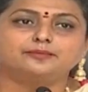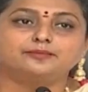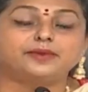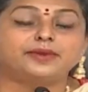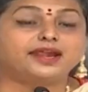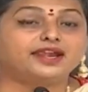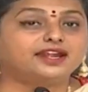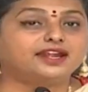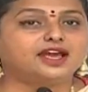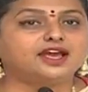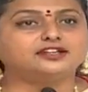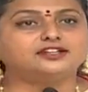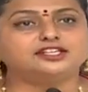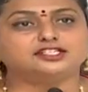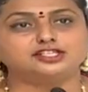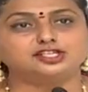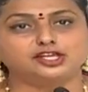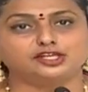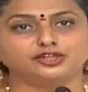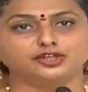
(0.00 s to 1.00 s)
పెయిడ్
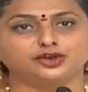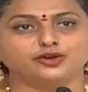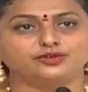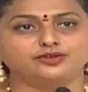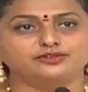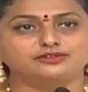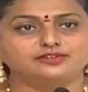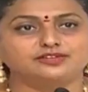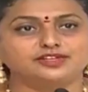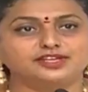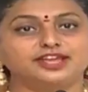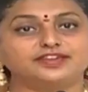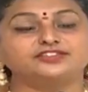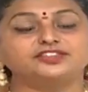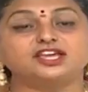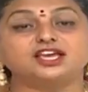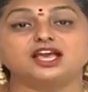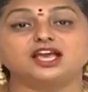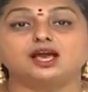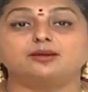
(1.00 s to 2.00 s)
ఆర్టిస్టులతో ఏ
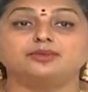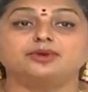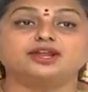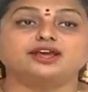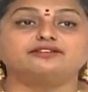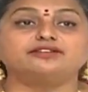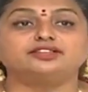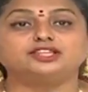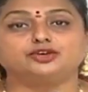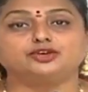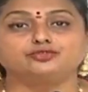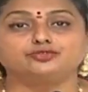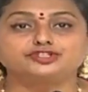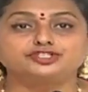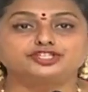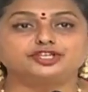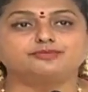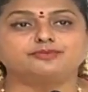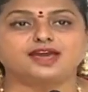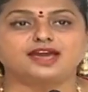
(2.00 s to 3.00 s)
విధంగా అమరావతి
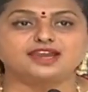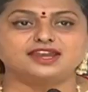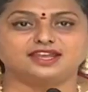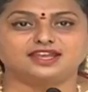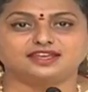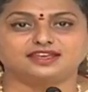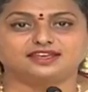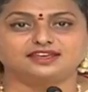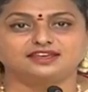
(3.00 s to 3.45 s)
ఉద్యమాన్ని